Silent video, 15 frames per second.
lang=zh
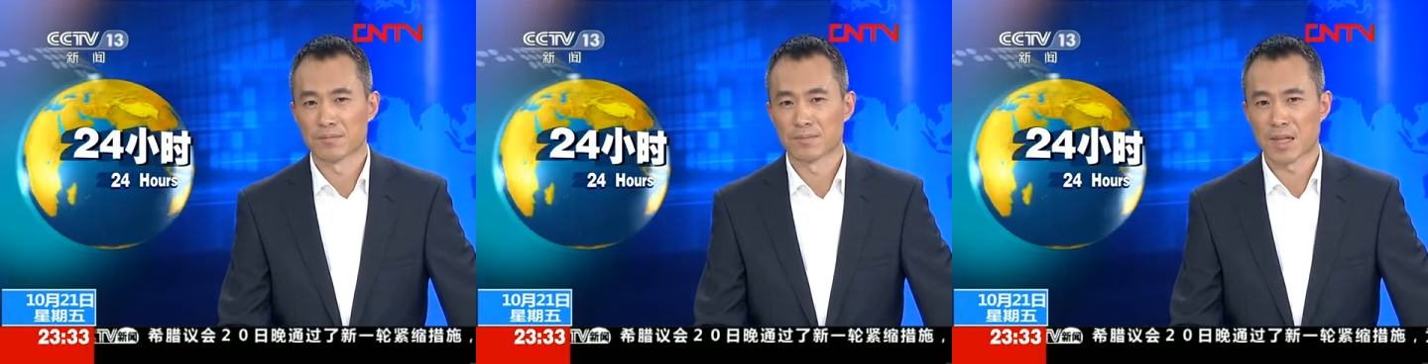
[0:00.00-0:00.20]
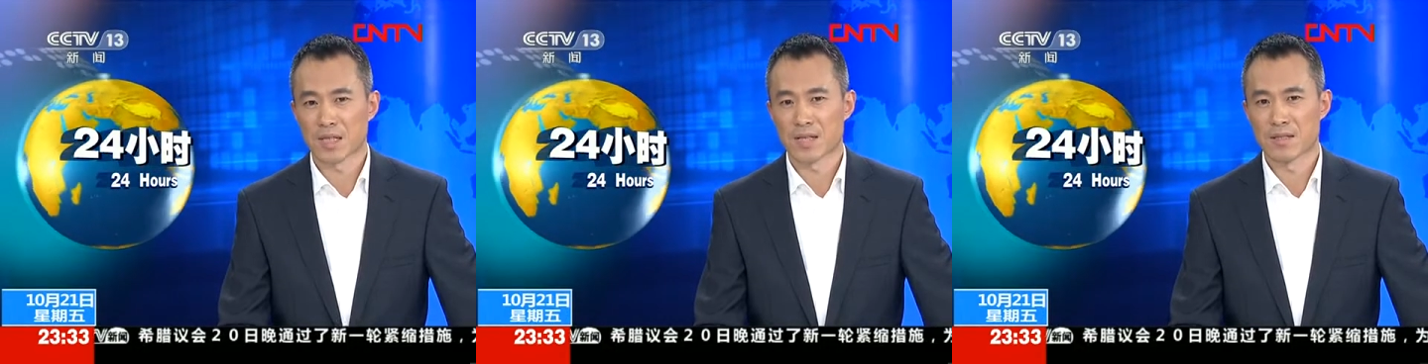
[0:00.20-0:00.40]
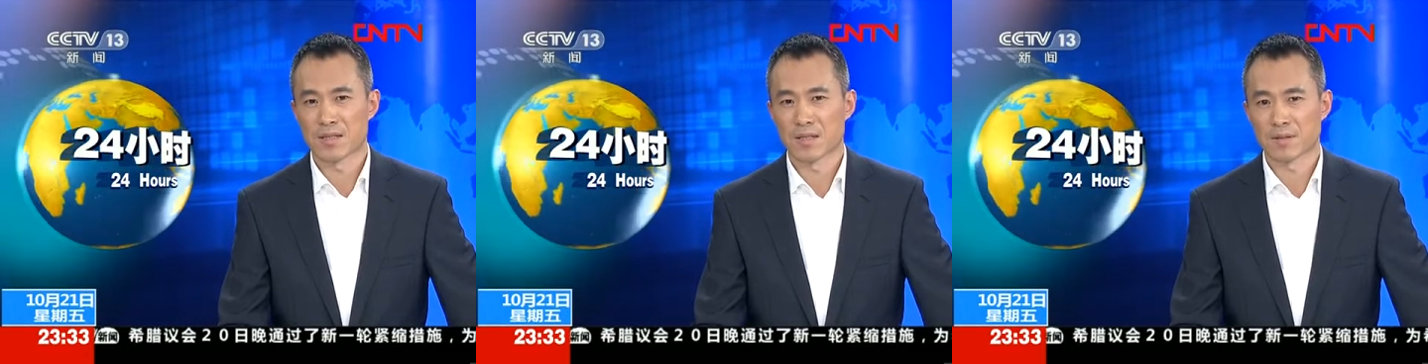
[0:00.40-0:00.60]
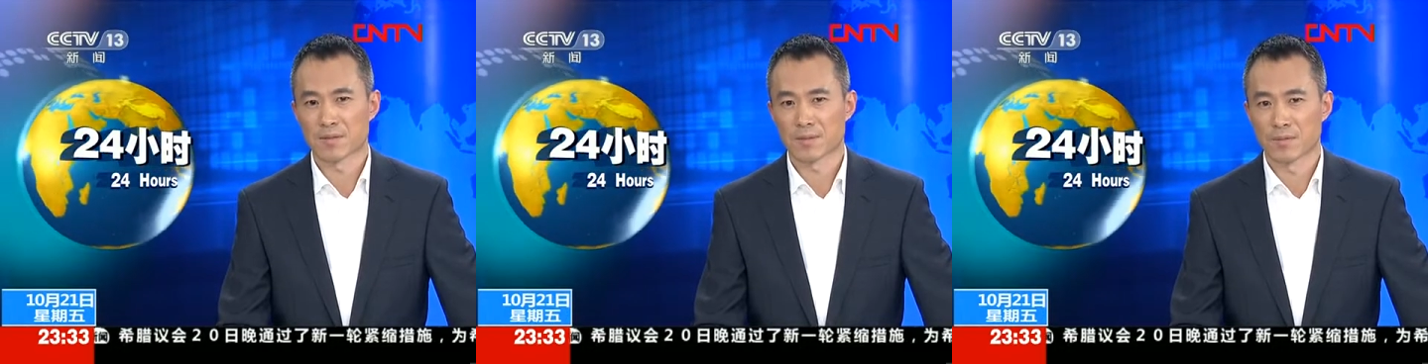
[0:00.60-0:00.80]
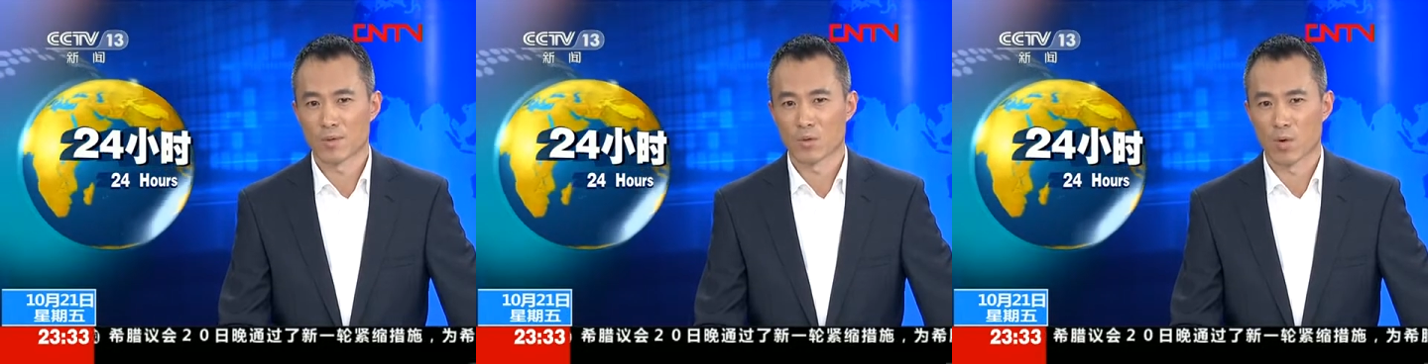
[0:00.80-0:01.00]
八天前，
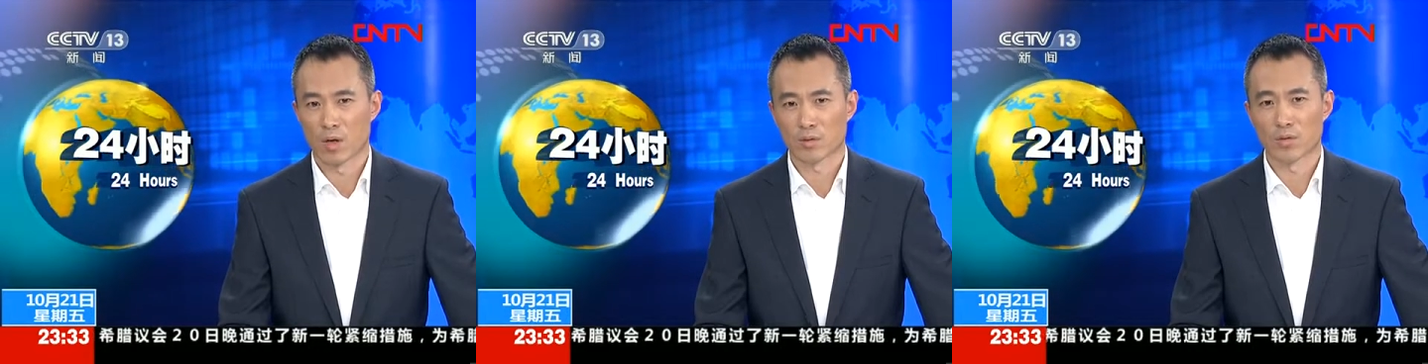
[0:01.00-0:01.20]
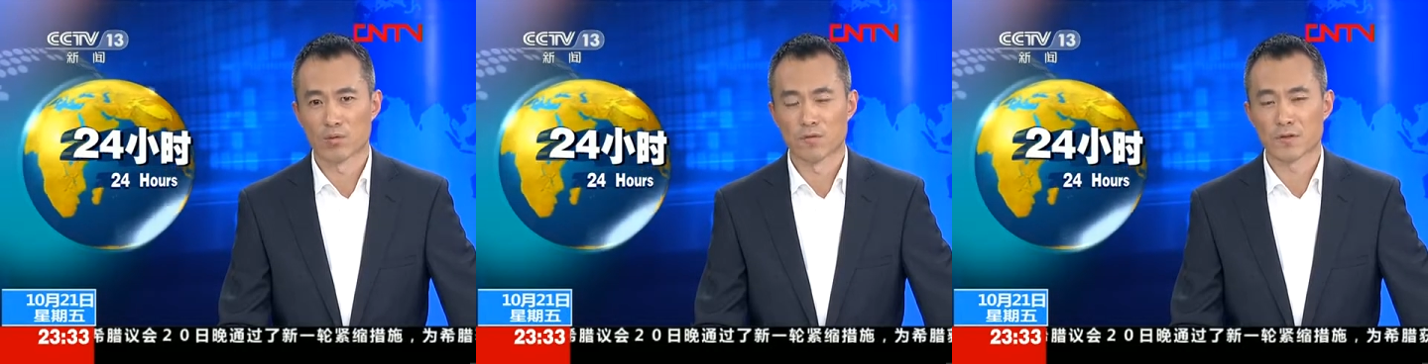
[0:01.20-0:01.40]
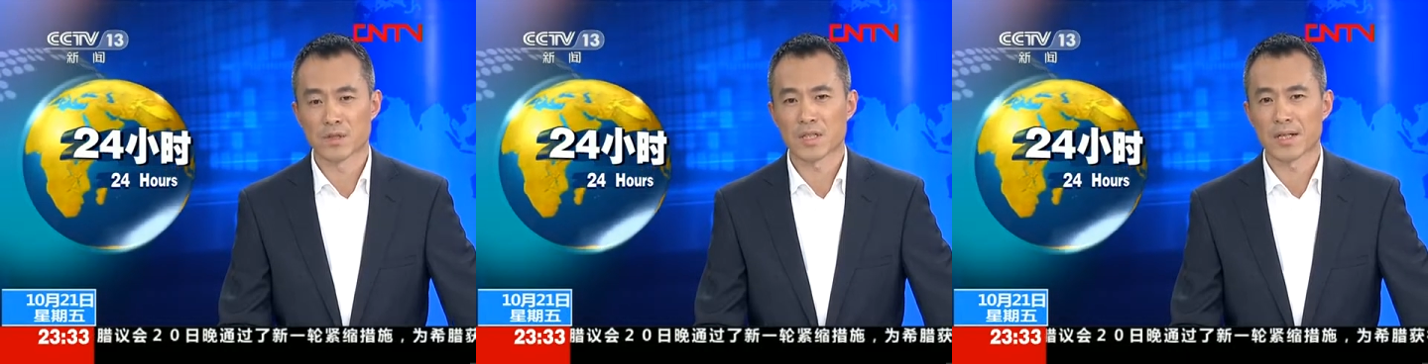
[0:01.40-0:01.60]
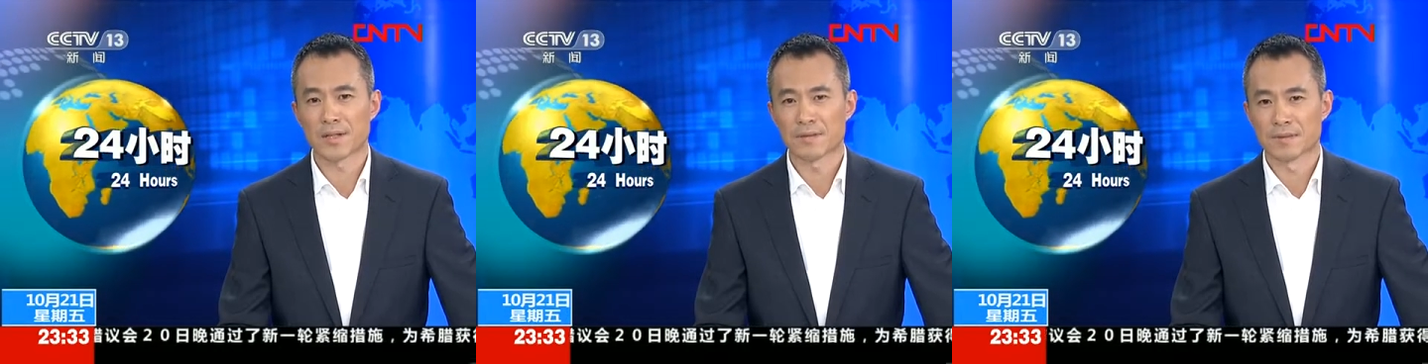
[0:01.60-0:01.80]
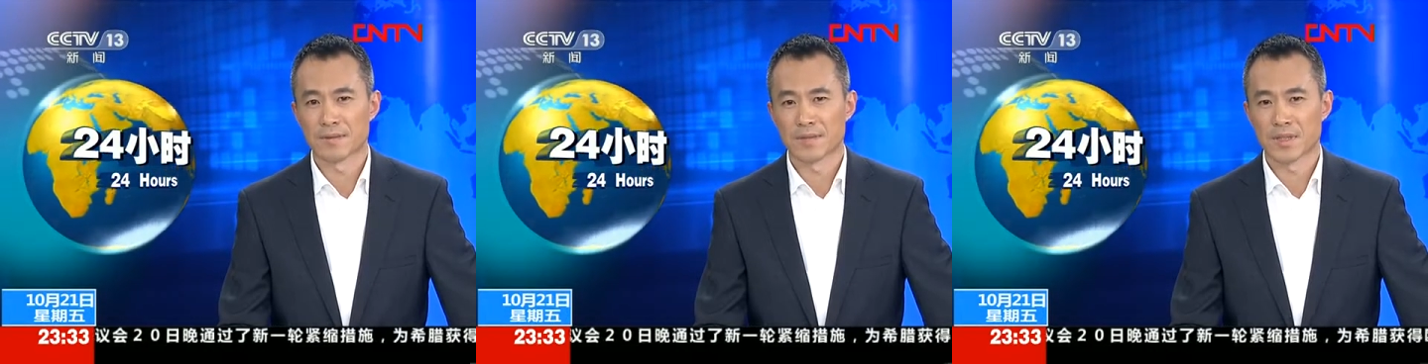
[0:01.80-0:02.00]
广东佛山